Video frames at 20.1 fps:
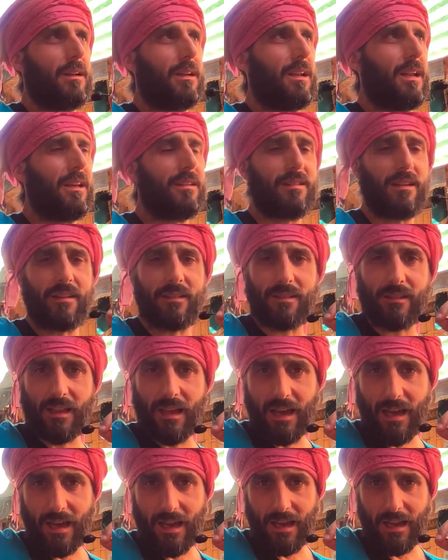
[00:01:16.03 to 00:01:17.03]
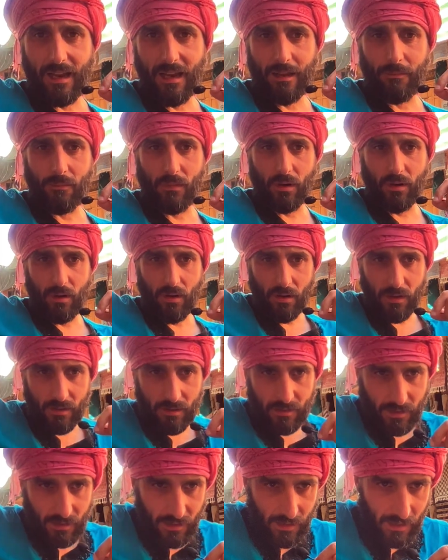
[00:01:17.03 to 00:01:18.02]
Lascia sta la
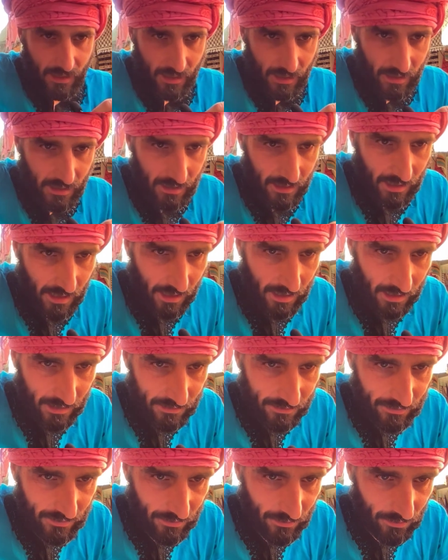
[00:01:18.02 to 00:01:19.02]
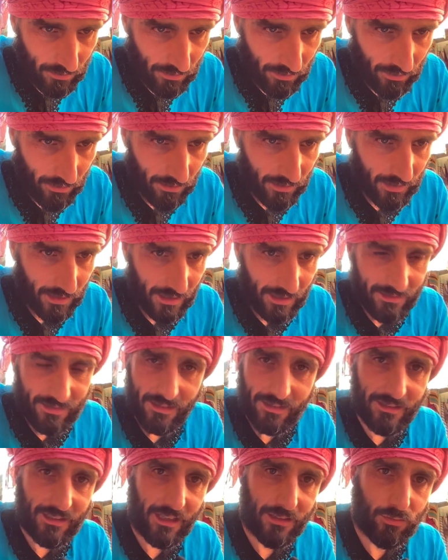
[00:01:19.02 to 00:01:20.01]
morte, la reincarnazione,
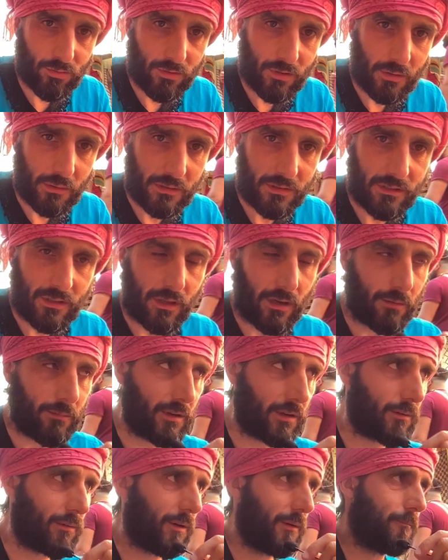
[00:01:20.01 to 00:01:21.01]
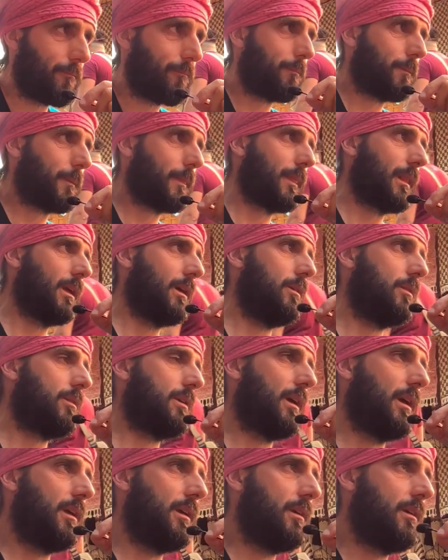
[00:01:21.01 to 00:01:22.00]
lascia sta tutte queste robe qua.
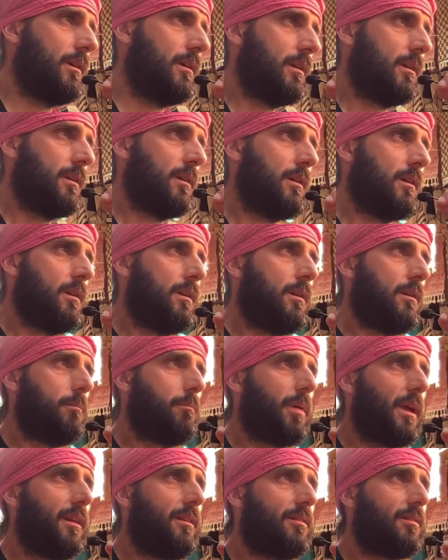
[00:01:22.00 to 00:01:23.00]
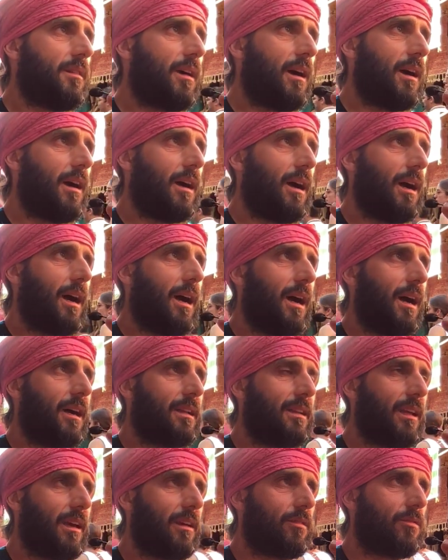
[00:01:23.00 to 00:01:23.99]
Ok? Pensa a
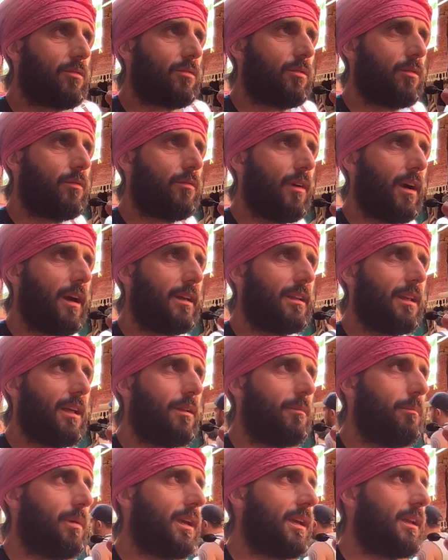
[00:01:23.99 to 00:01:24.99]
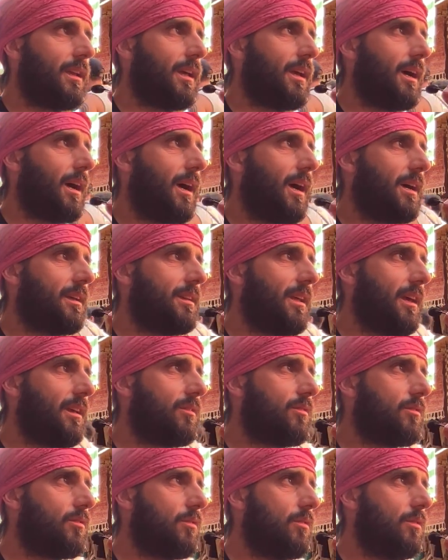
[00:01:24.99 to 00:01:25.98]
adesso, fai del bene
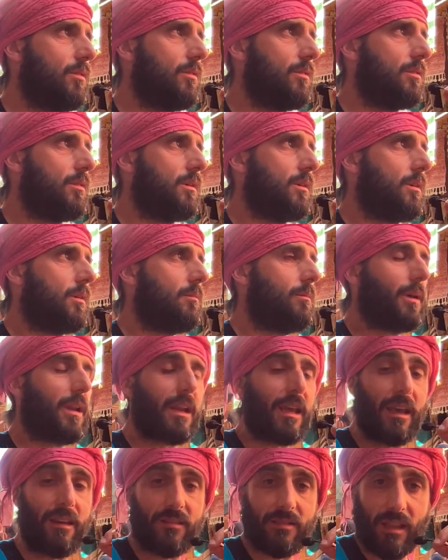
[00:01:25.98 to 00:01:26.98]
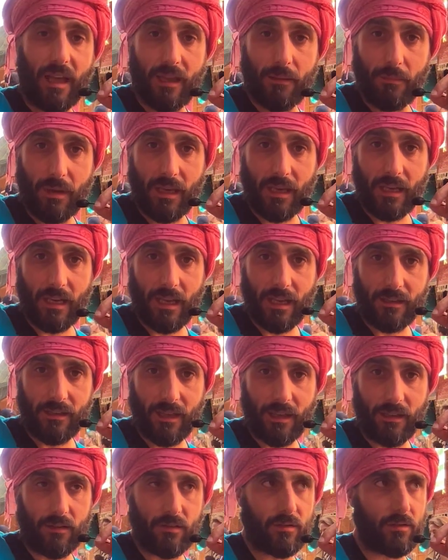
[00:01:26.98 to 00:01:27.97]
adesso perché stai bene
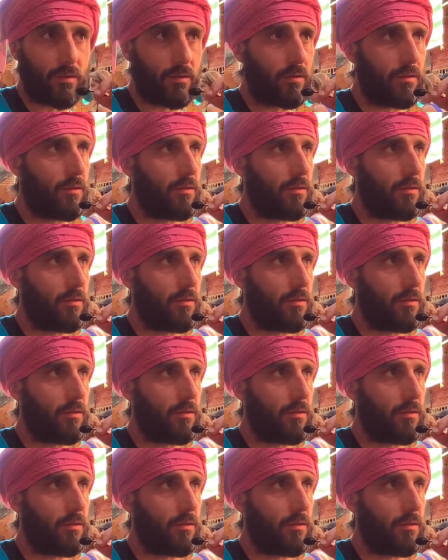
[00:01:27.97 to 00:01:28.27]
adesso.